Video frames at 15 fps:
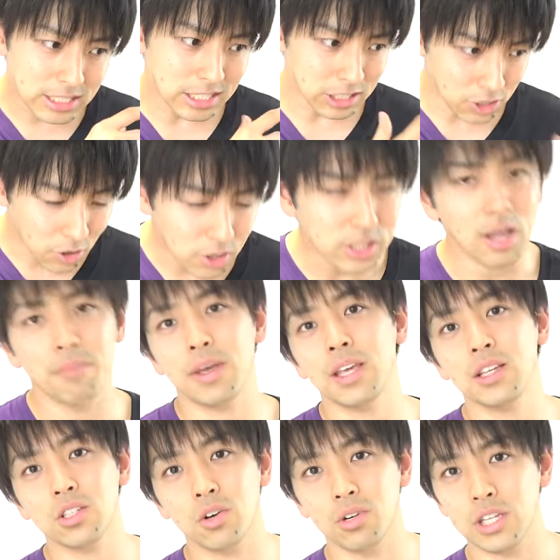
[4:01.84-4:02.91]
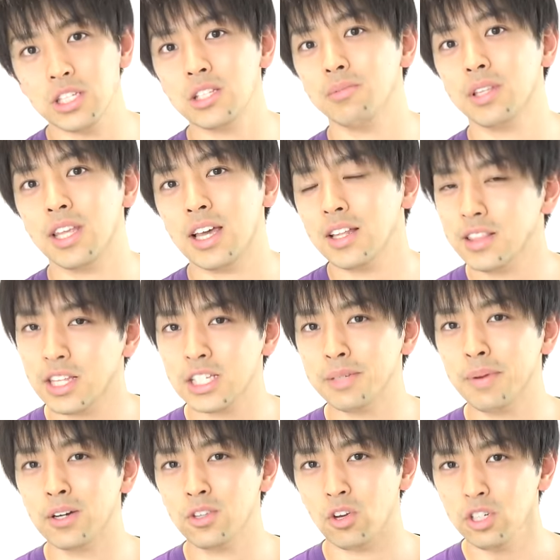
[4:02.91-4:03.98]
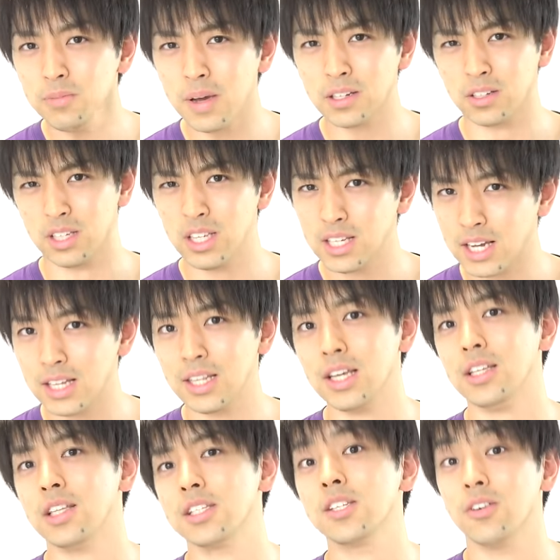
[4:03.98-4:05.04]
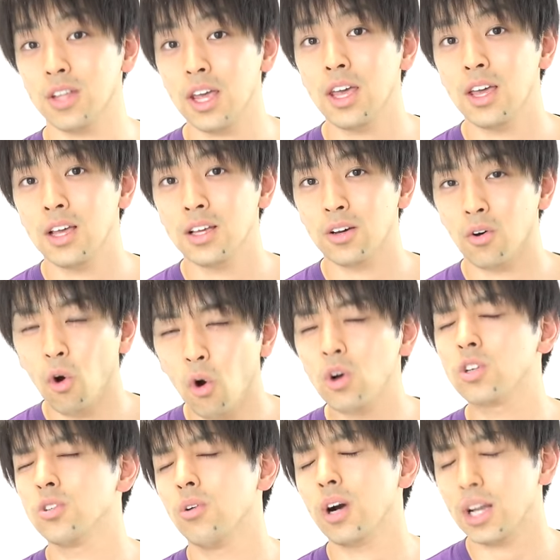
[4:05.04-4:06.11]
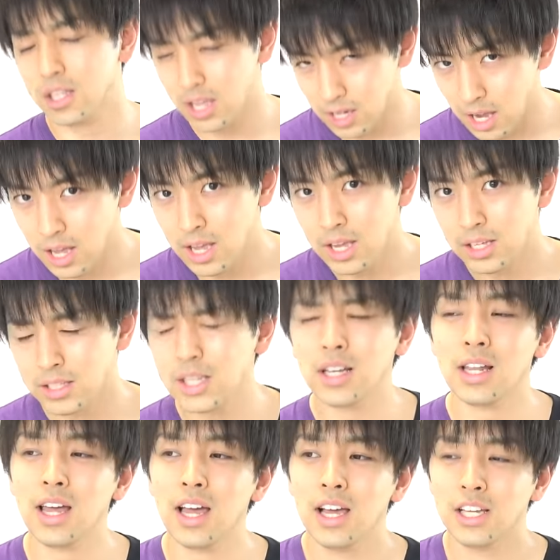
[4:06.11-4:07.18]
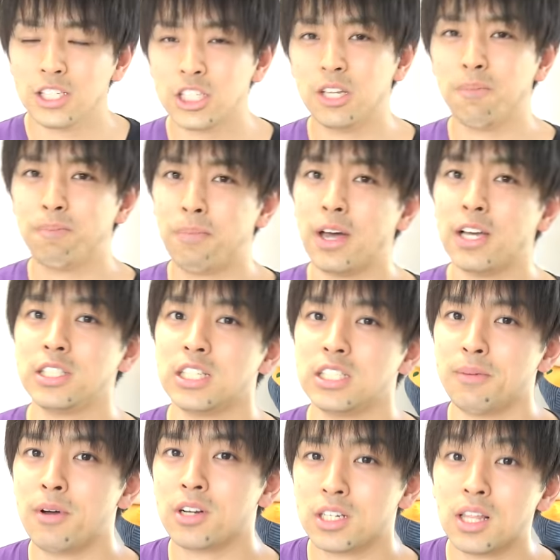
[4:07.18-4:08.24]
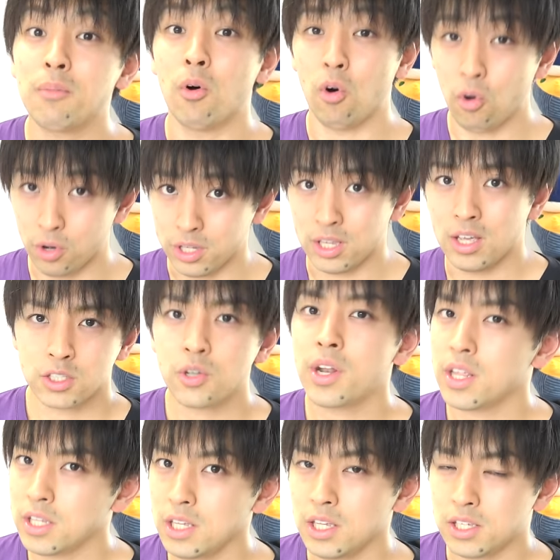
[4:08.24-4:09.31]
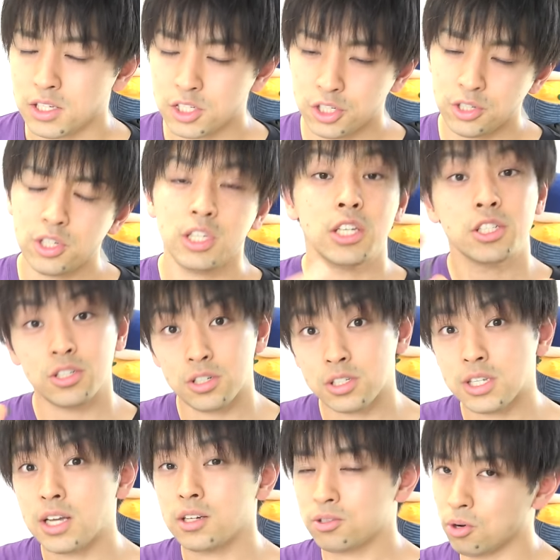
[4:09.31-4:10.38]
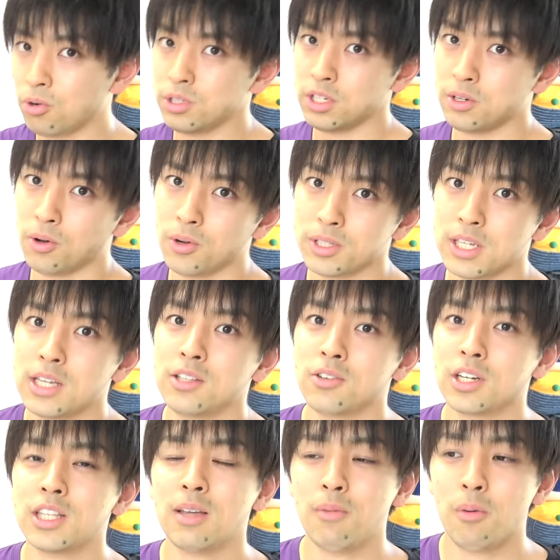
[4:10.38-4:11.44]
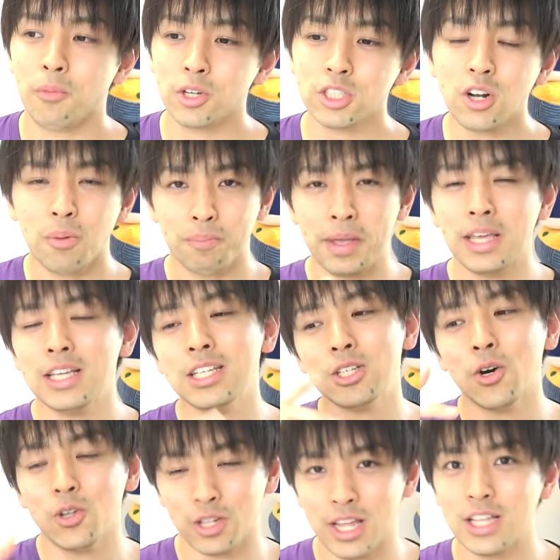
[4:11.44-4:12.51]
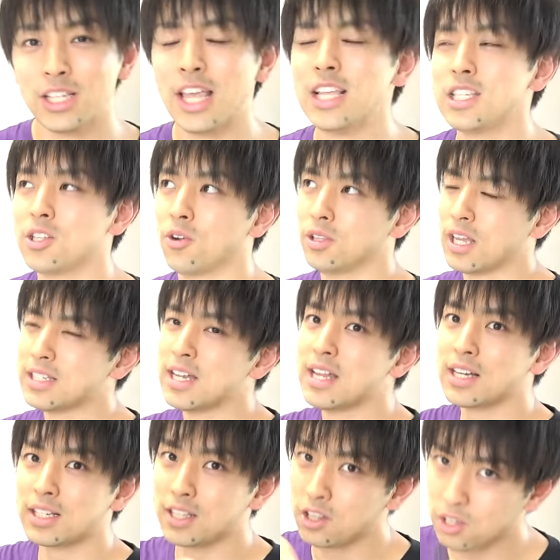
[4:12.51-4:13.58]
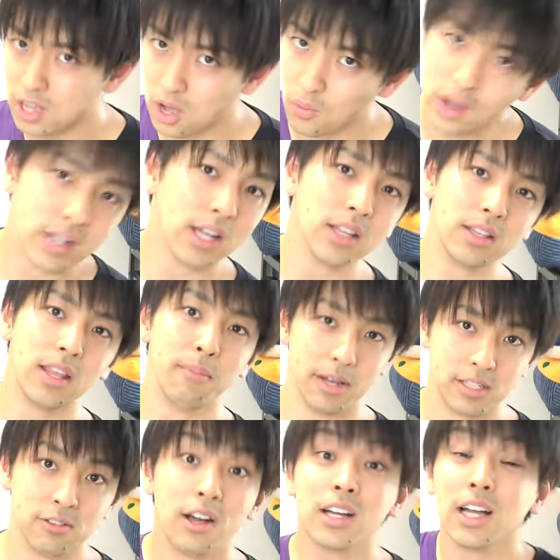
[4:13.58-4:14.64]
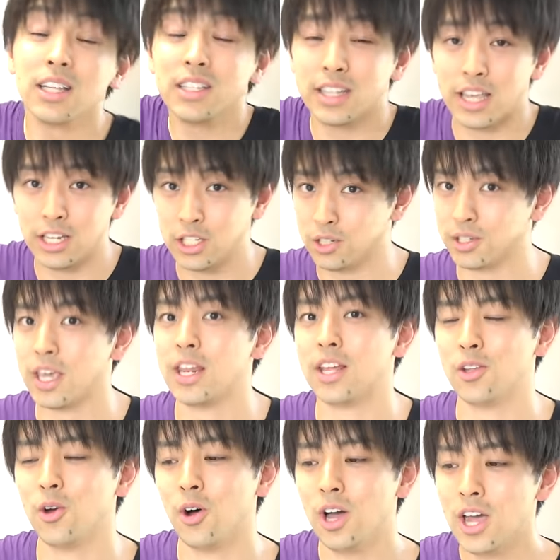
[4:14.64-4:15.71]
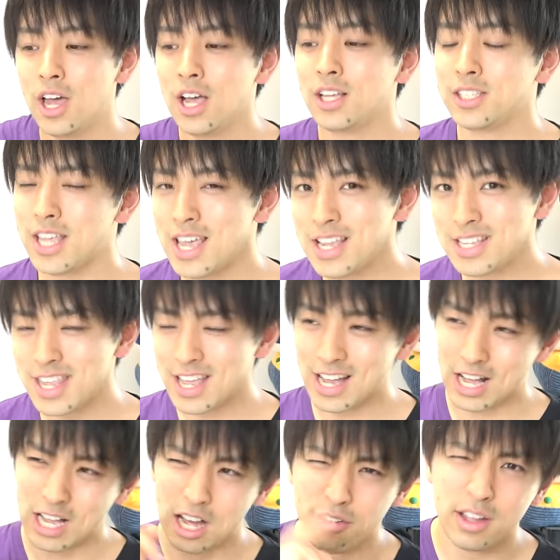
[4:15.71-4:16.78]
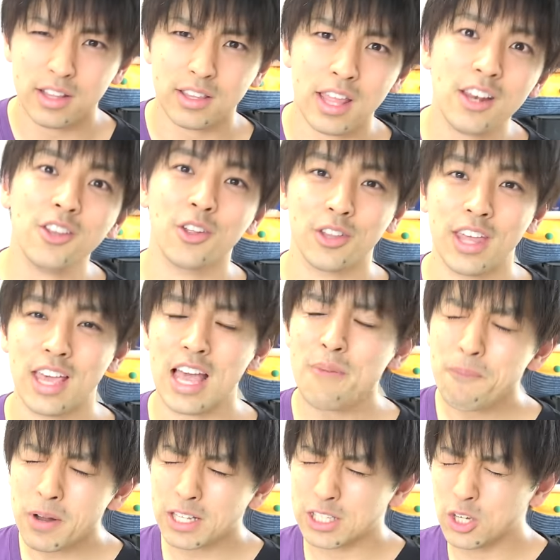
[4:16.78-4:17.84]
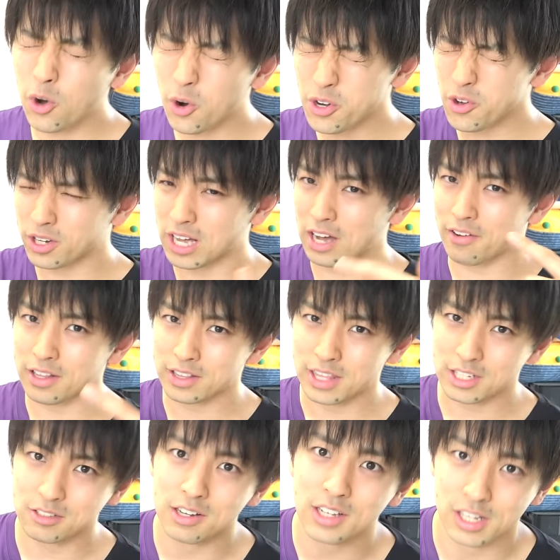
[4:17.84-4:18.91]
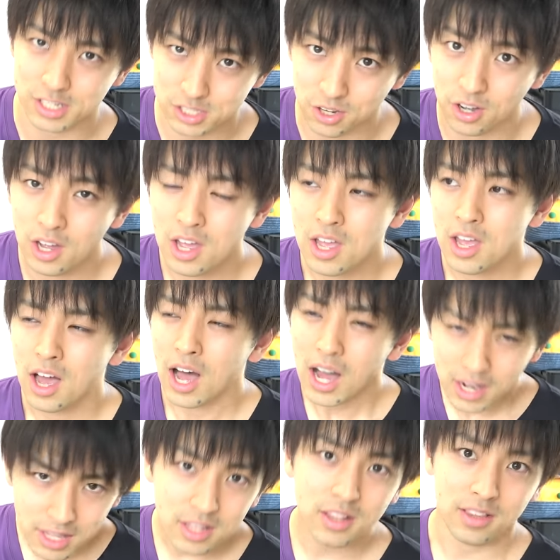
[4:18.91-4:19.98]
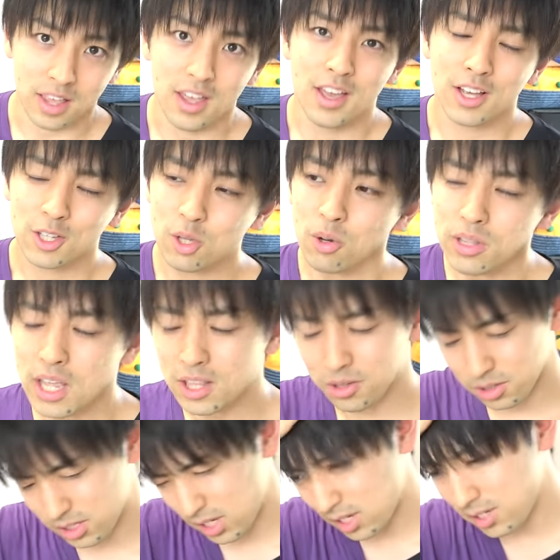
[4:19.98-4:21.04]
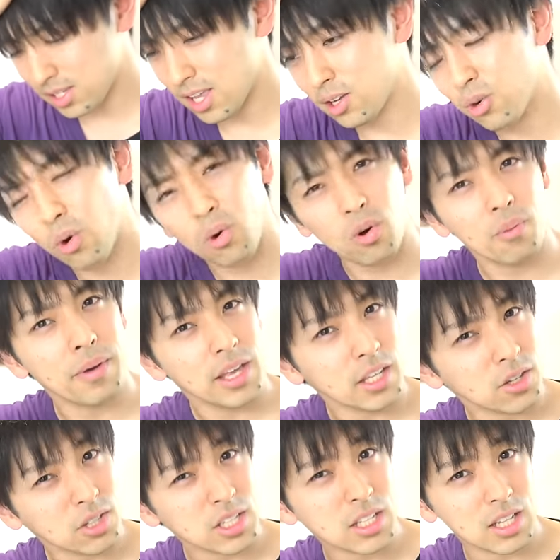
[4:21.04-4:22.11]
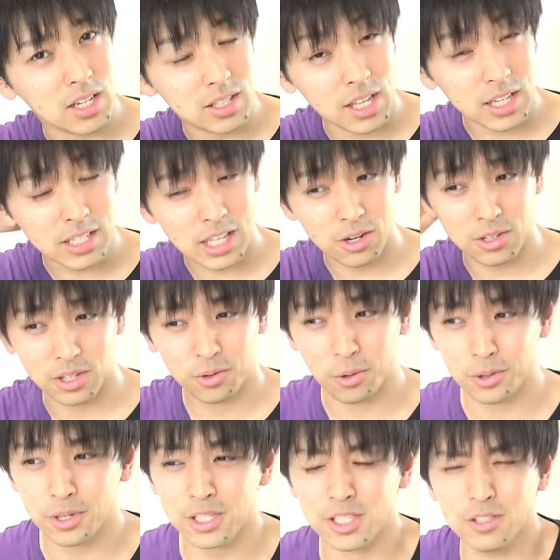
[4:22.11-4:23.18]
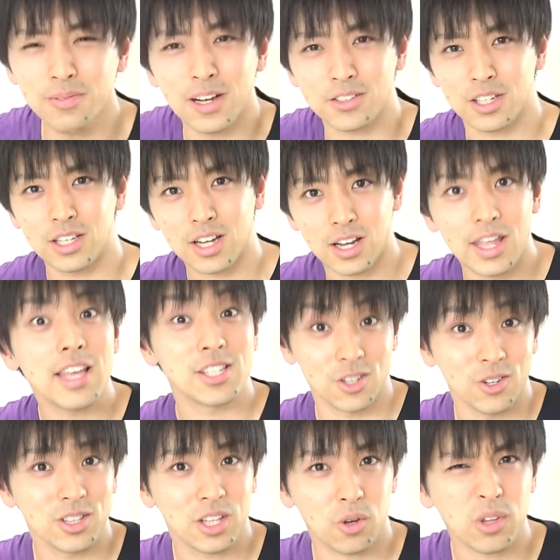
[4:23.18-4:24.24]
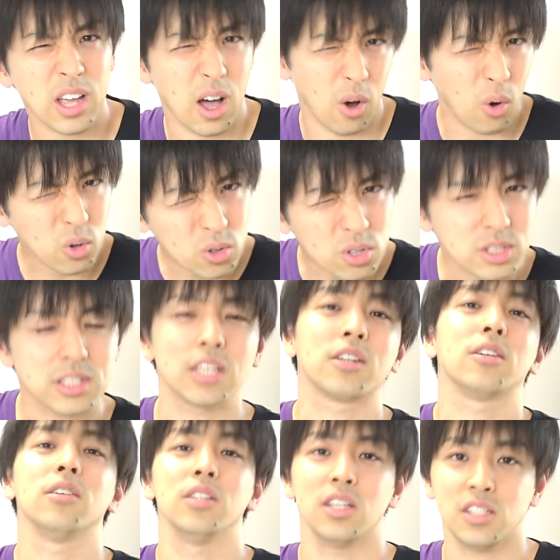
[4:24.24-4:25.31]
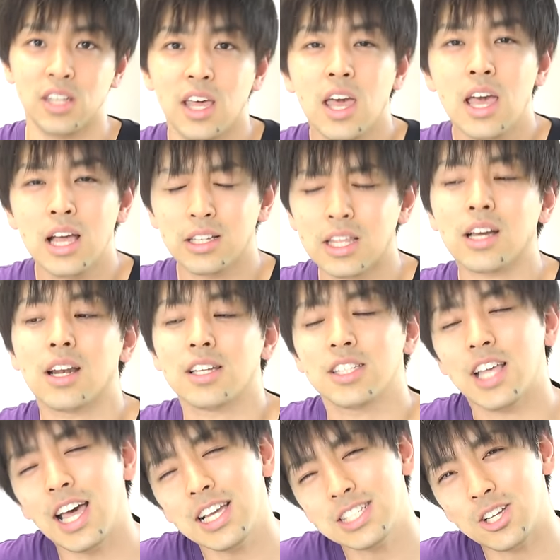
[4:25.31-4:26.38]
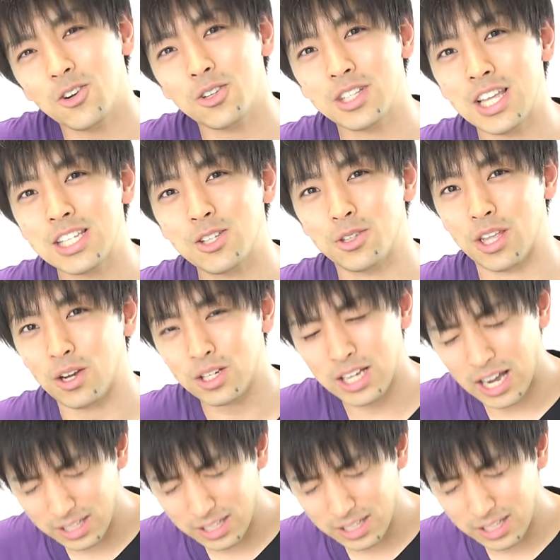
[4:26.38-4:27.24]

じような勉強リズムでやってしまうとうまくいかないんですよね。多くの方が。だから失敗してしまう方も多い。それに中2、中3、高2、高3の方ももちろん勉強のね、テストの出され方とかは分かってます。分かっているけれど、先生が変わっているので、やっぱり要領変わっていくわけですよ。あれって去年の先生ここ勉強してたらできたのに今年うまくいかねえぞってことが起こってくるんですねだから最初のテストって